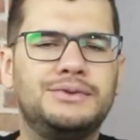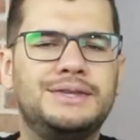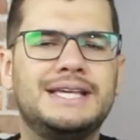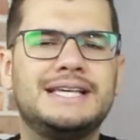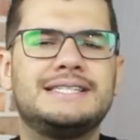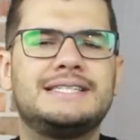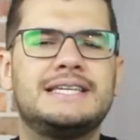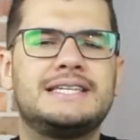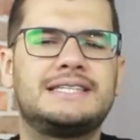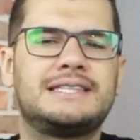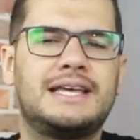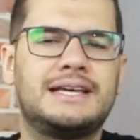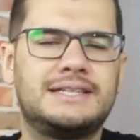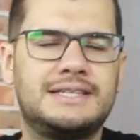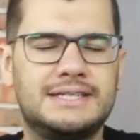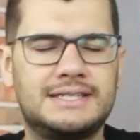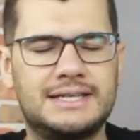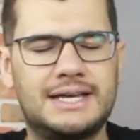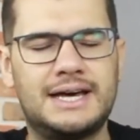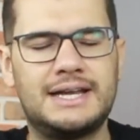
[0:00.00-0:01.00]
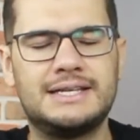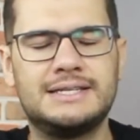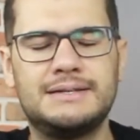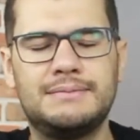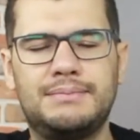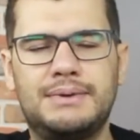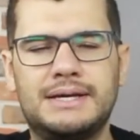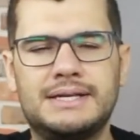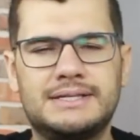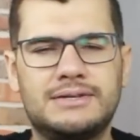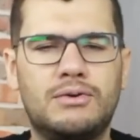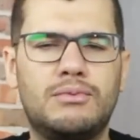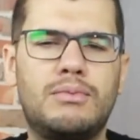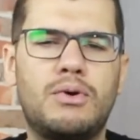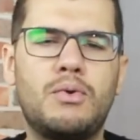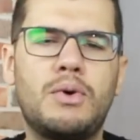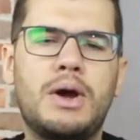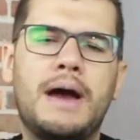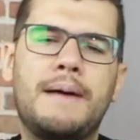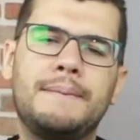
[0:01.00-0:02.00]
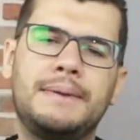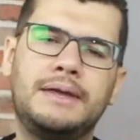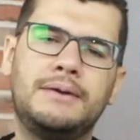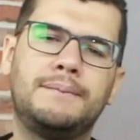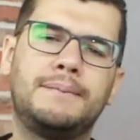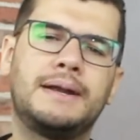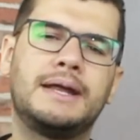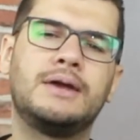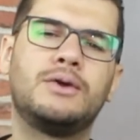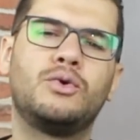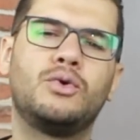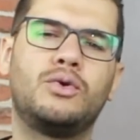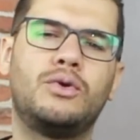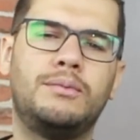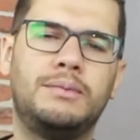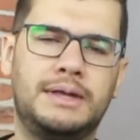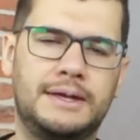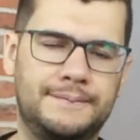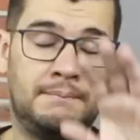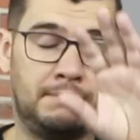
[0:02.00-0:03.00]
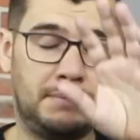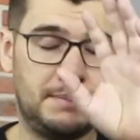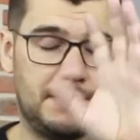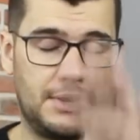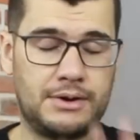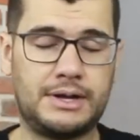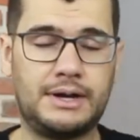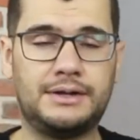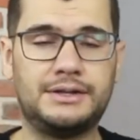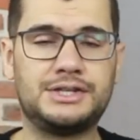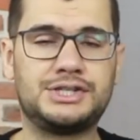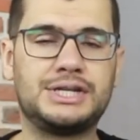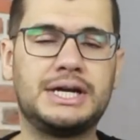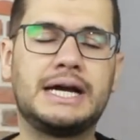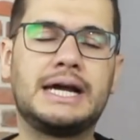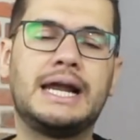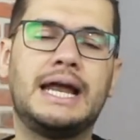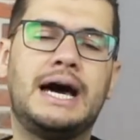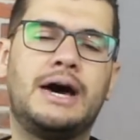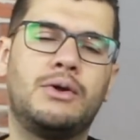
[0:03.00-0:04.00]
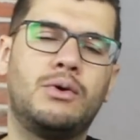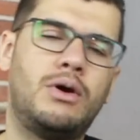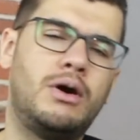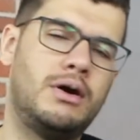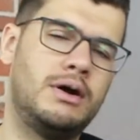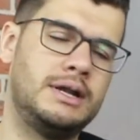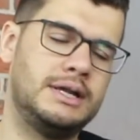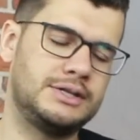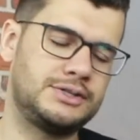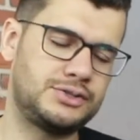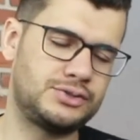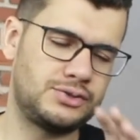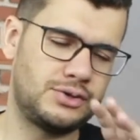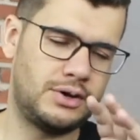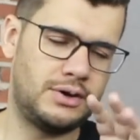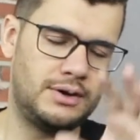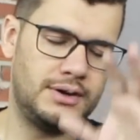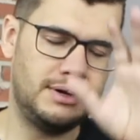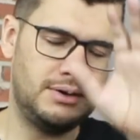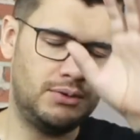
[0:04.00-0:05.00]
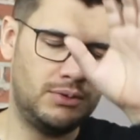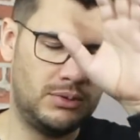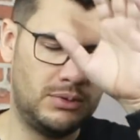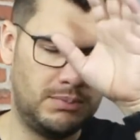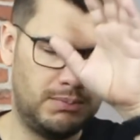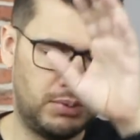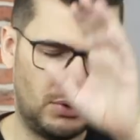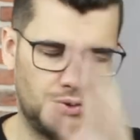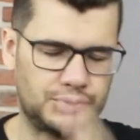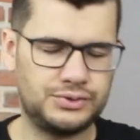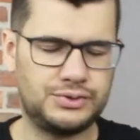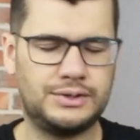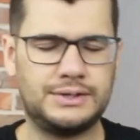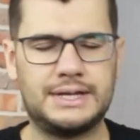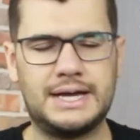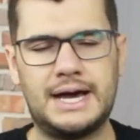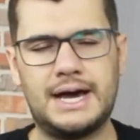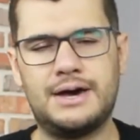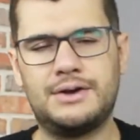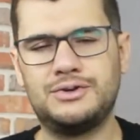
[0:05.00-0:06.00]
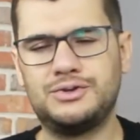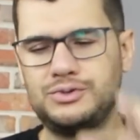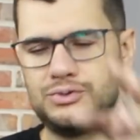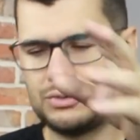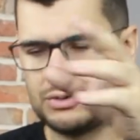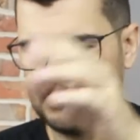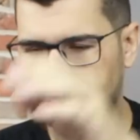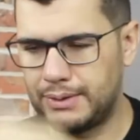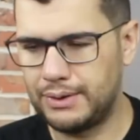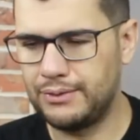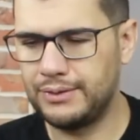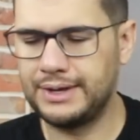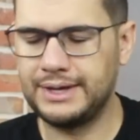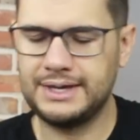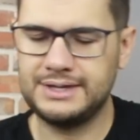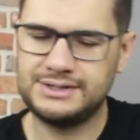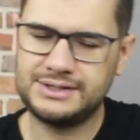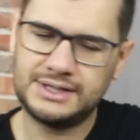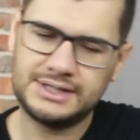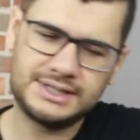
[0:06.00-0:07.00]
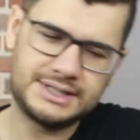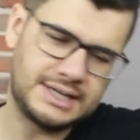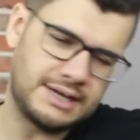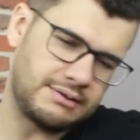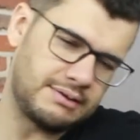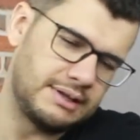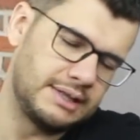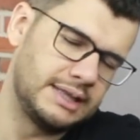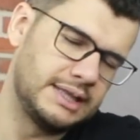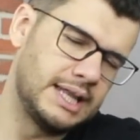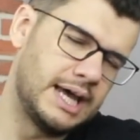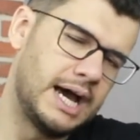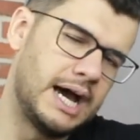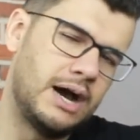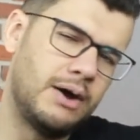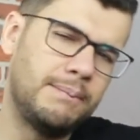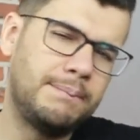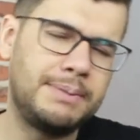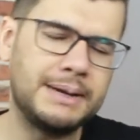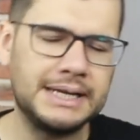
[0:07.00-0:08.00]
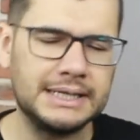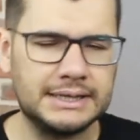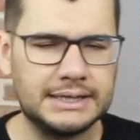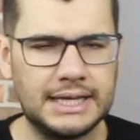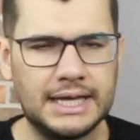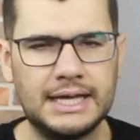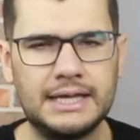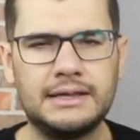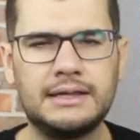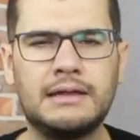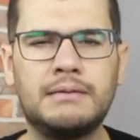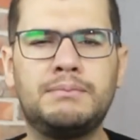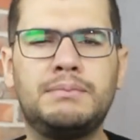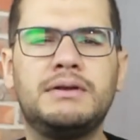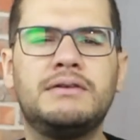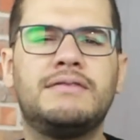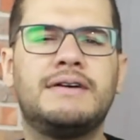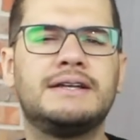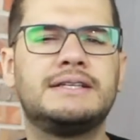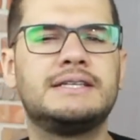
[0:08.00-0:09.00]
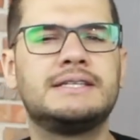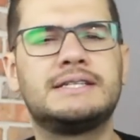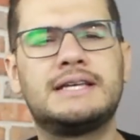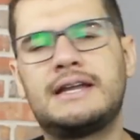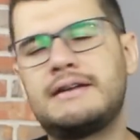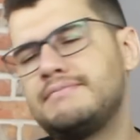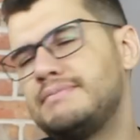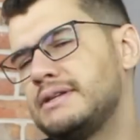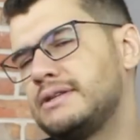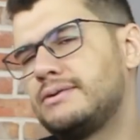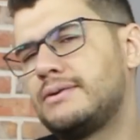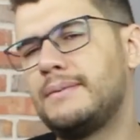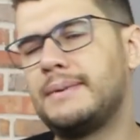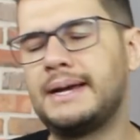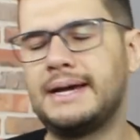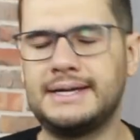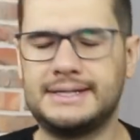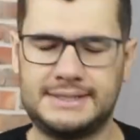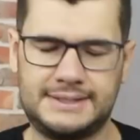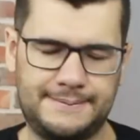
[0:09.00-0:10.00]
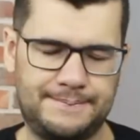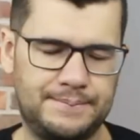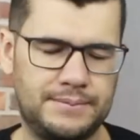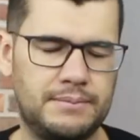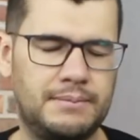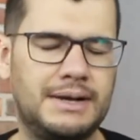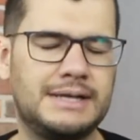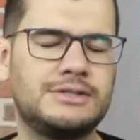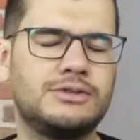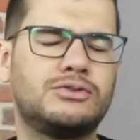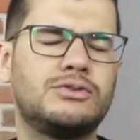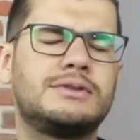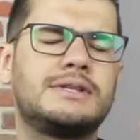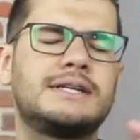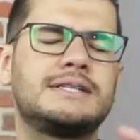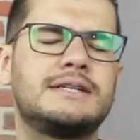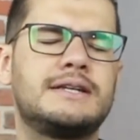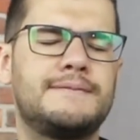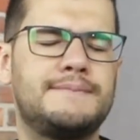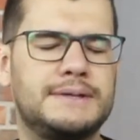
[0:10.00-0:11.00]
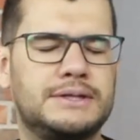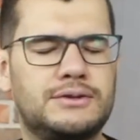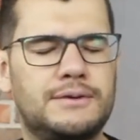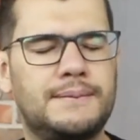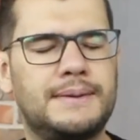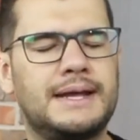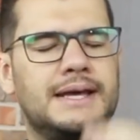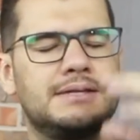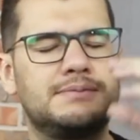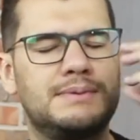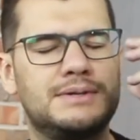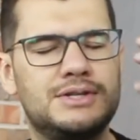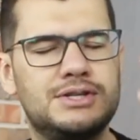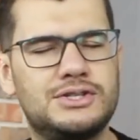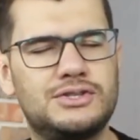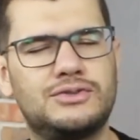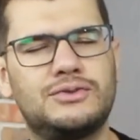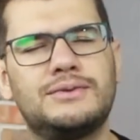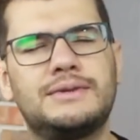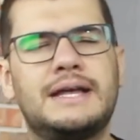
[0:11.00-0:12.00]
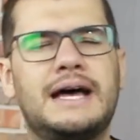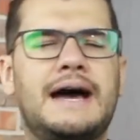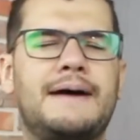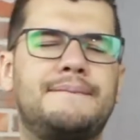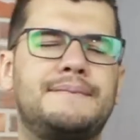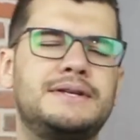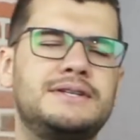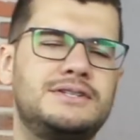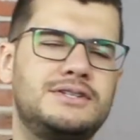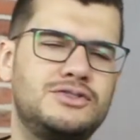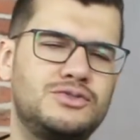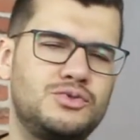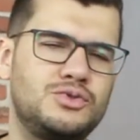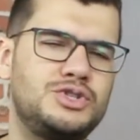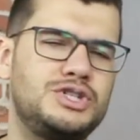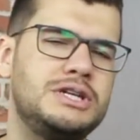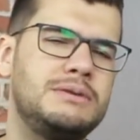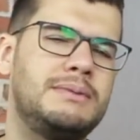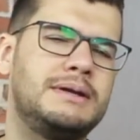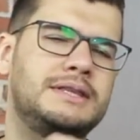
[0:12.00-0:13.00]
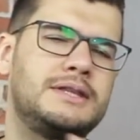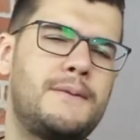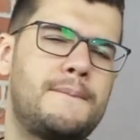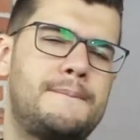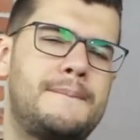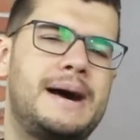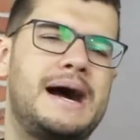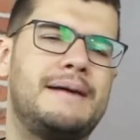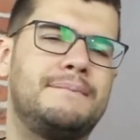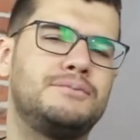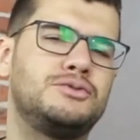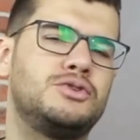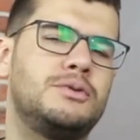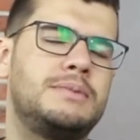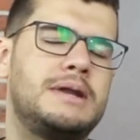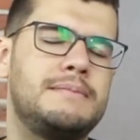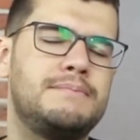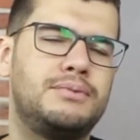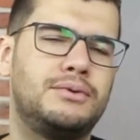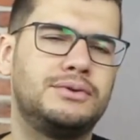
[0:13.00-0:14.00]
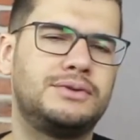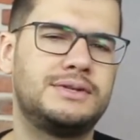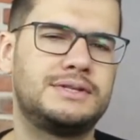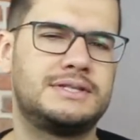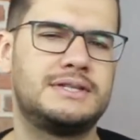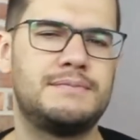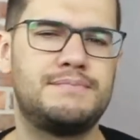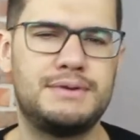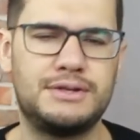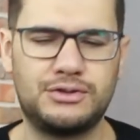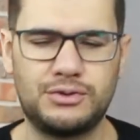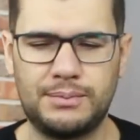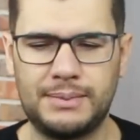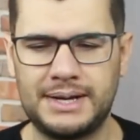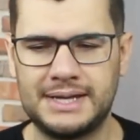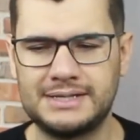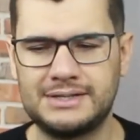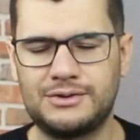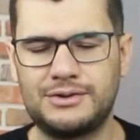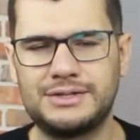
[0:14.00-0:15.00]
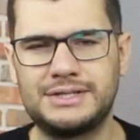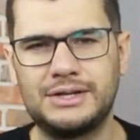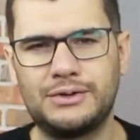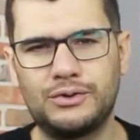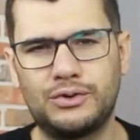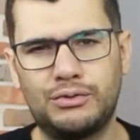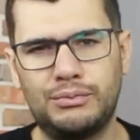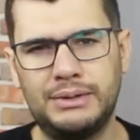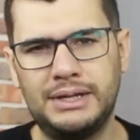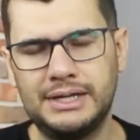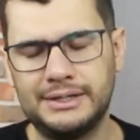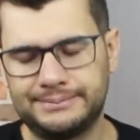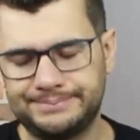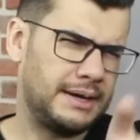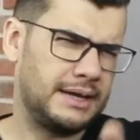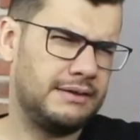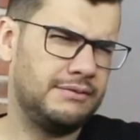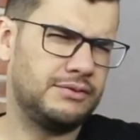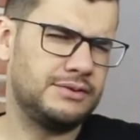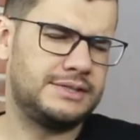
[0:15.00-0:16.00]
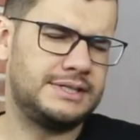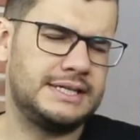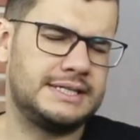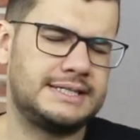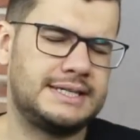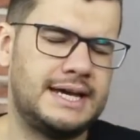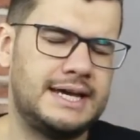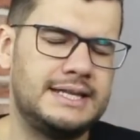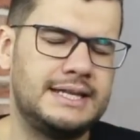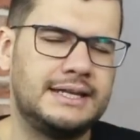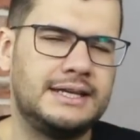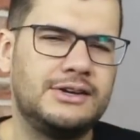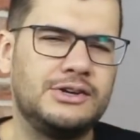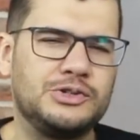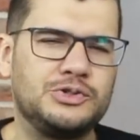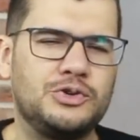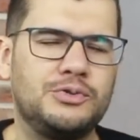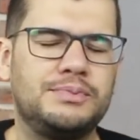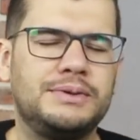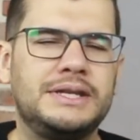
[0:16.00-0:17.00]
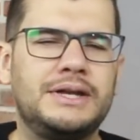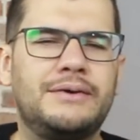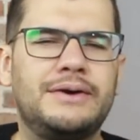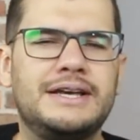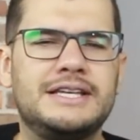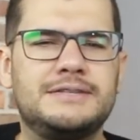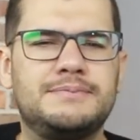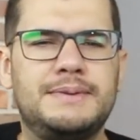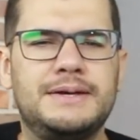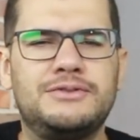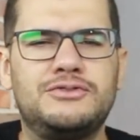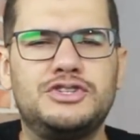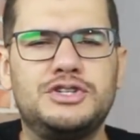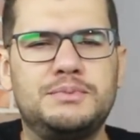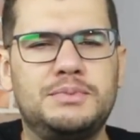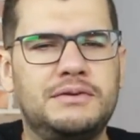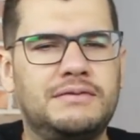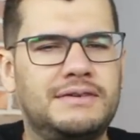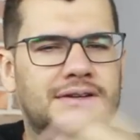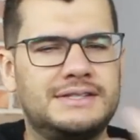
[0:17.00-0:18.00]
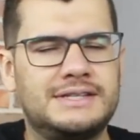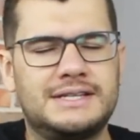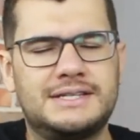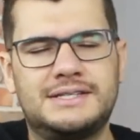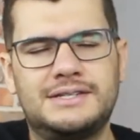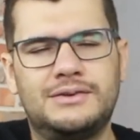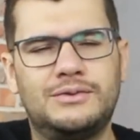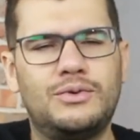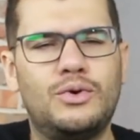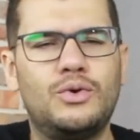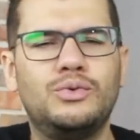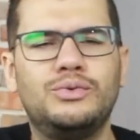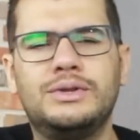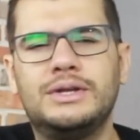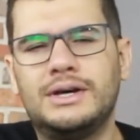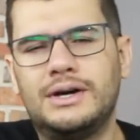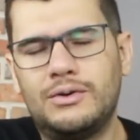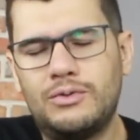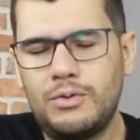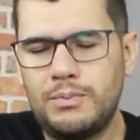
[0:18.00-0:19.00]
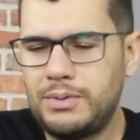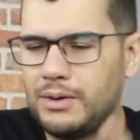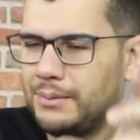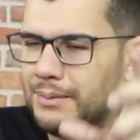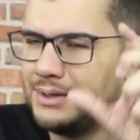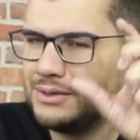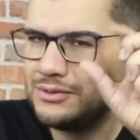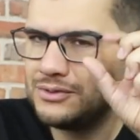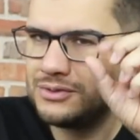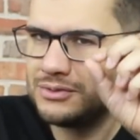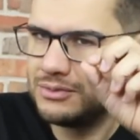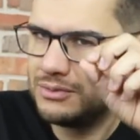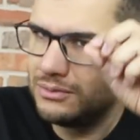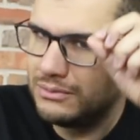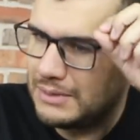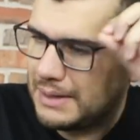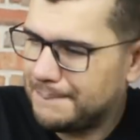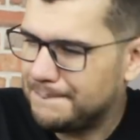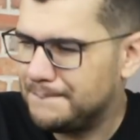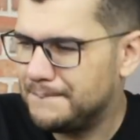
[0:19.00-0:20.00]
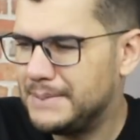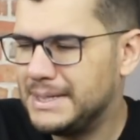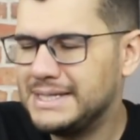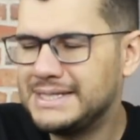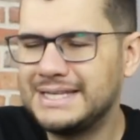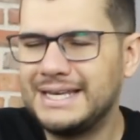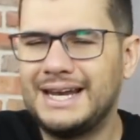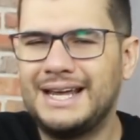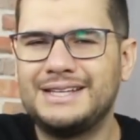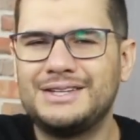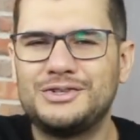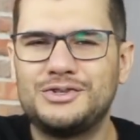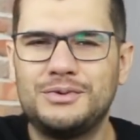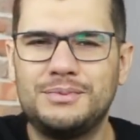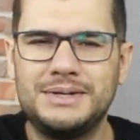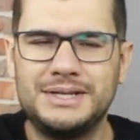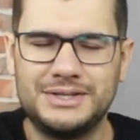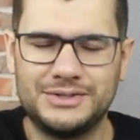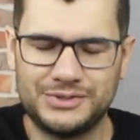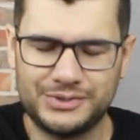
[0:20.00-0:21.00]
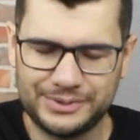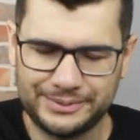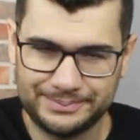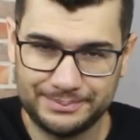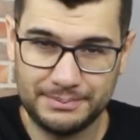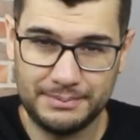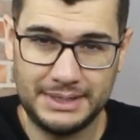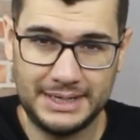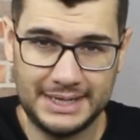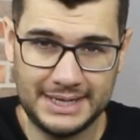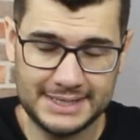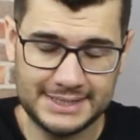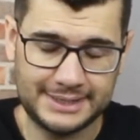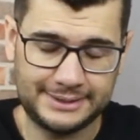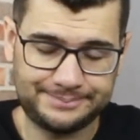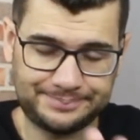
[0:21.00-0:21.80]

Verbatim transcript: Desestatizar as empresas é um bom caminho para a economia. Primeiro eu quero deixar claro, olha só, o Bolsonaro junto com o Paulo Guedes já disseram que não pretendem privatizar a Petrobras. Mas eu estou trazendo a Petrobras para a gente estudar, para a gente discutir, bater um papo sobre a importância da Petrobras na nossa economia, para que você saia daqui com a sua opinião a respeito de privatização ou não, ou pelo menos com uma pincelada sobre isso. Beleza?